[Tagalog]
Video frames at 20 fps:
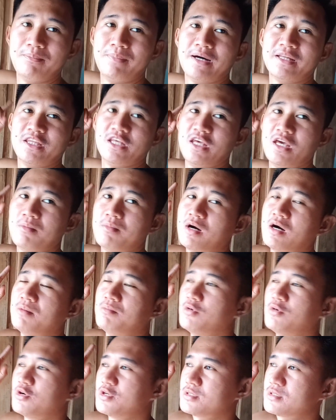kalapate niya
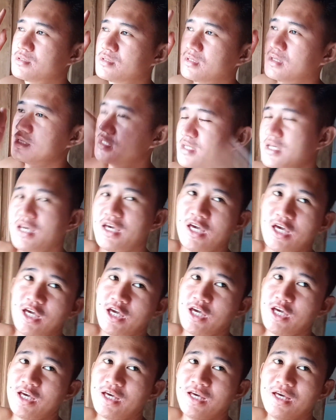mga boss.
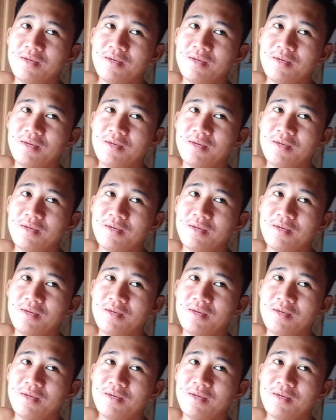Kasi